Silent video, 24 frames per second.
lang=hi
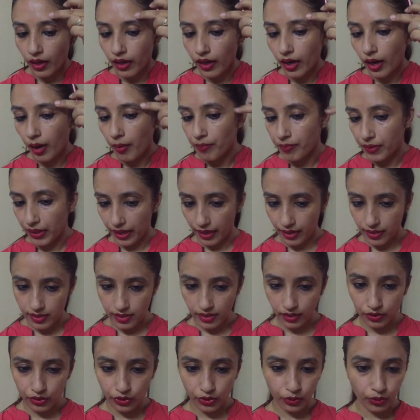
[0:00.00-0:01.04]
अगर आप देख
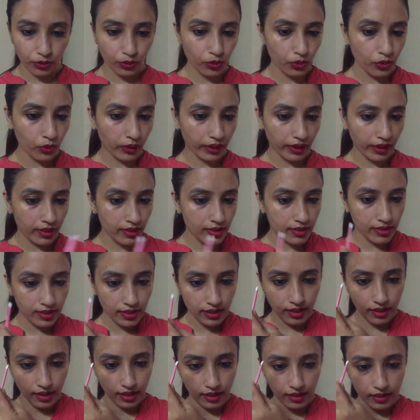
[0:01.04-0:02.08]
सकते हो तो यू कैन
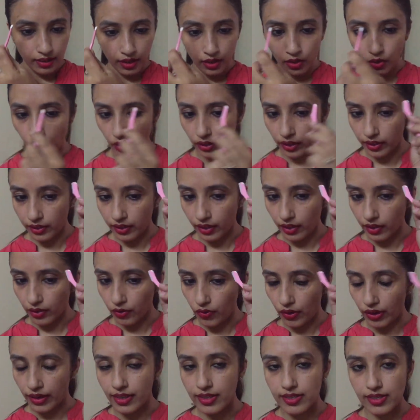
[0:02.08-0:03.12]
सी इधर और
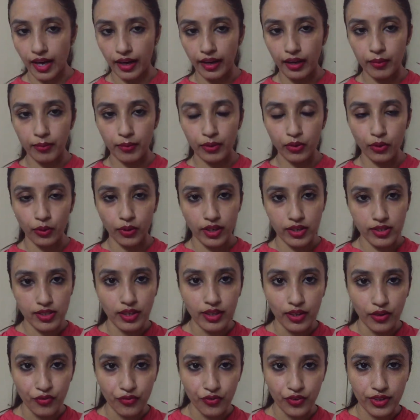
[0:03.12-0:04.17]
इधर वाली साइड में थोड़ा
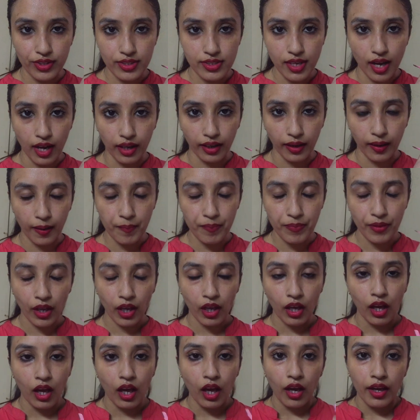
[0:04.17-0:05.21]
सा डिफरेंस आ गया
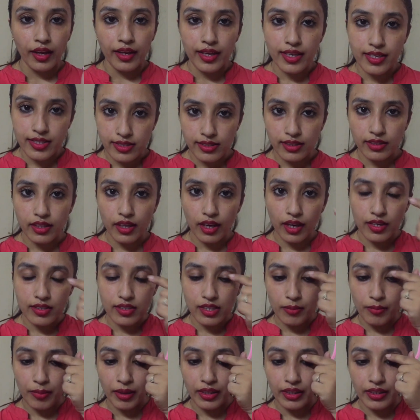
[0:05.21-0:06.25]
इसी तरह
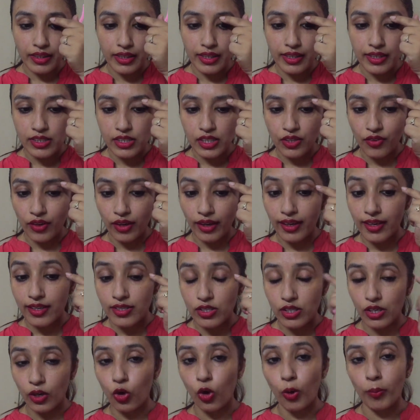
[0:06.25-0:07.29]
से मैं नीचे वाले
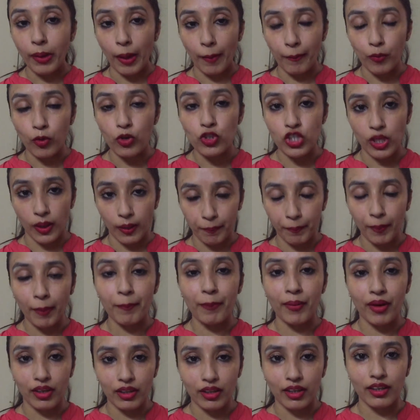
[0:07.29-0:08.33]
हिस्से को भी आपको शेप
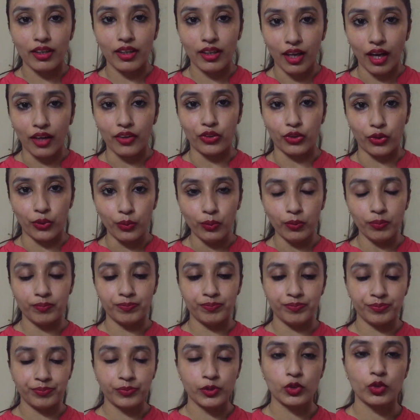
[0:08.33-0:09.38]
अप करके दिखाती हूँ
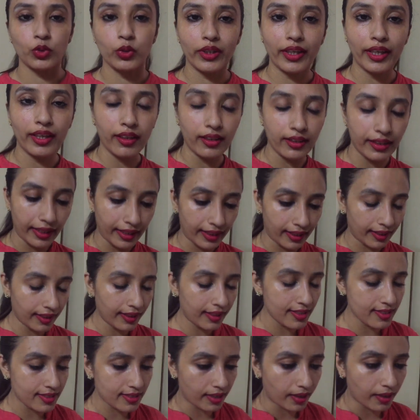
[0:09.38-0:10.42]
सो
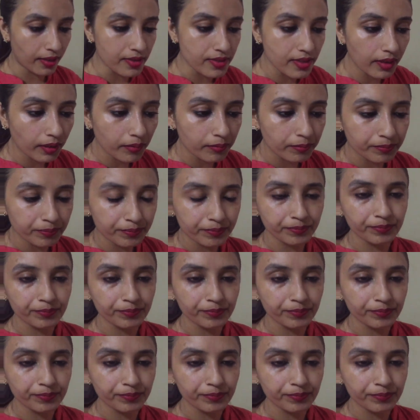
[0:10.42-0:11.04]
देखिए किस तरह से